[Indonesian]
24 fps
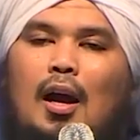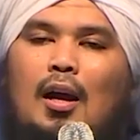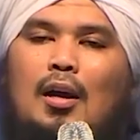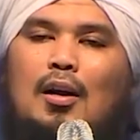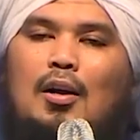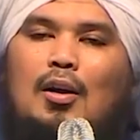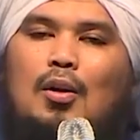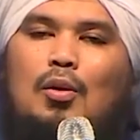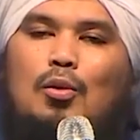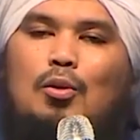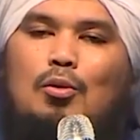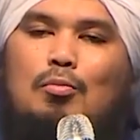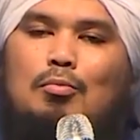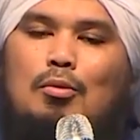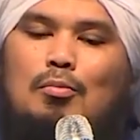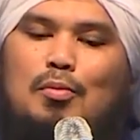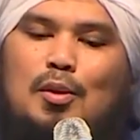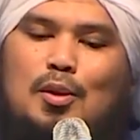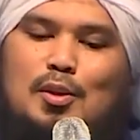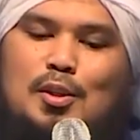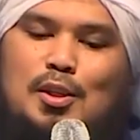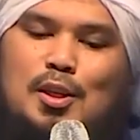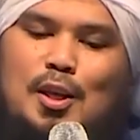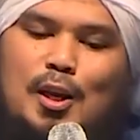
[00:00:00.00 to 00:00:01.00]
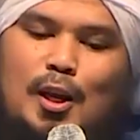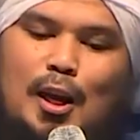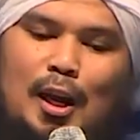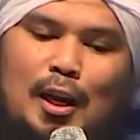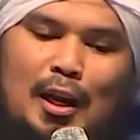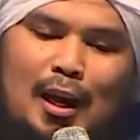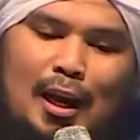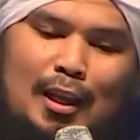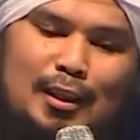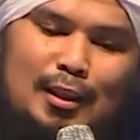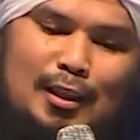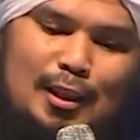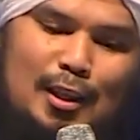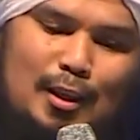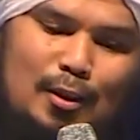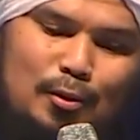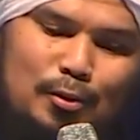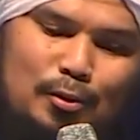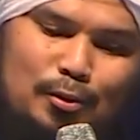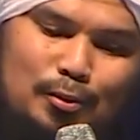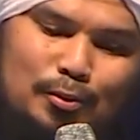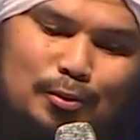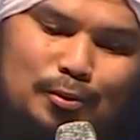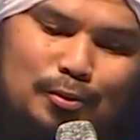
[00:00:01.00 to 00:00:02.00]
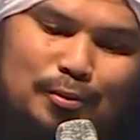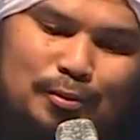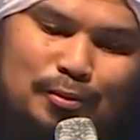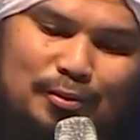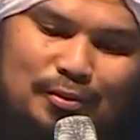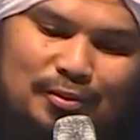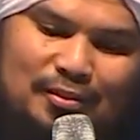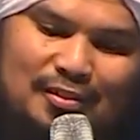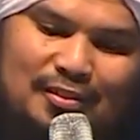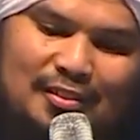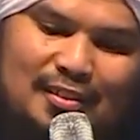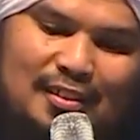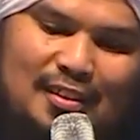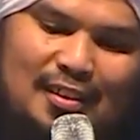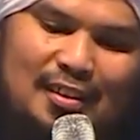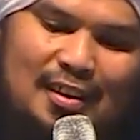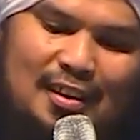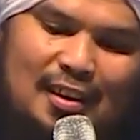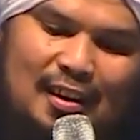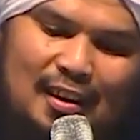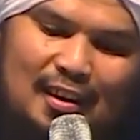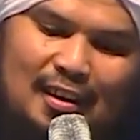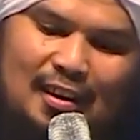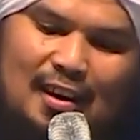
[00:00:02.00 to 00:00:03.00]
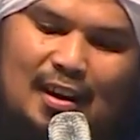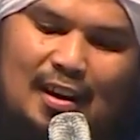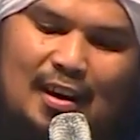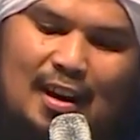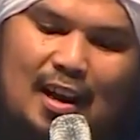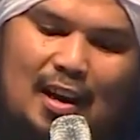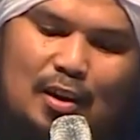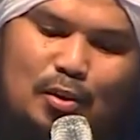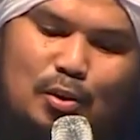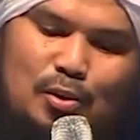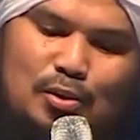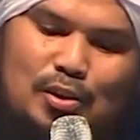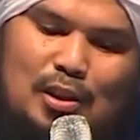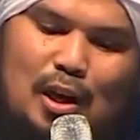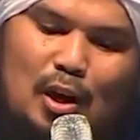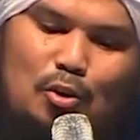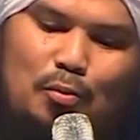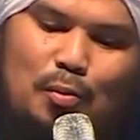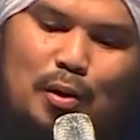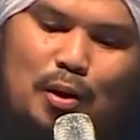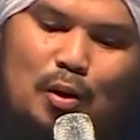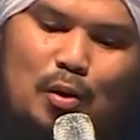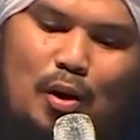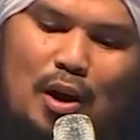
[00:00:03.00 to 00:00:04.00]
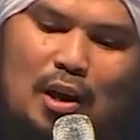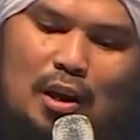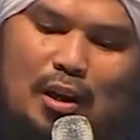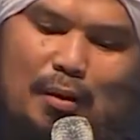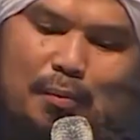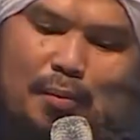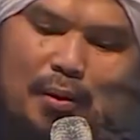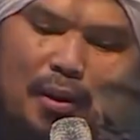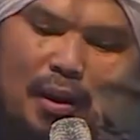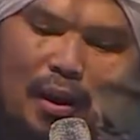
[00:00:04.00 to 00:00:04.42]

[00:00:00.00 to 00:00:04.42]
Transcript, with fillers: aku membersihkan hatiku. Dan aku selalu berdoa